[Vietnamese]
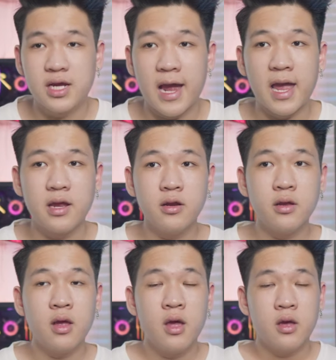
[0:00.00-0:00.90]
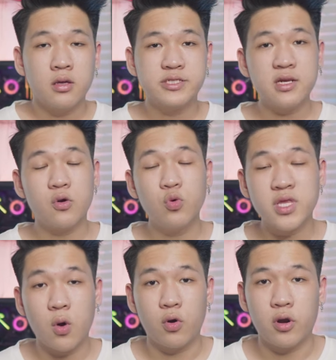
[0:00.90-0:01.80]
thì cái chất lượng hút
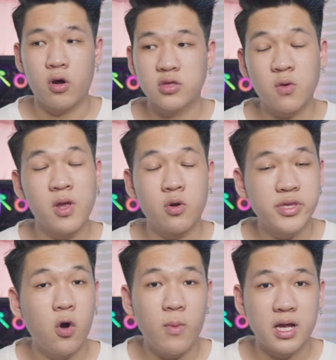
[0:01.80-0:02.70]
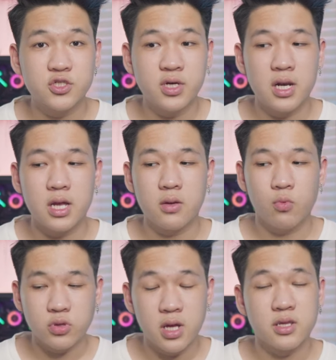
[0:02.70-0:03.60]
dầu của nó, tóc mình có dầu mà, cho nên là
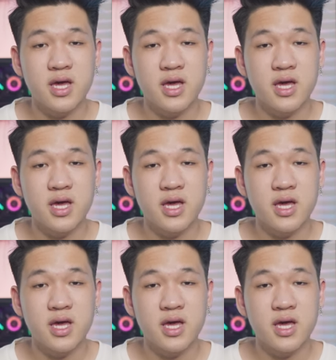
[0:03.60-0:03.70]
1 tiếng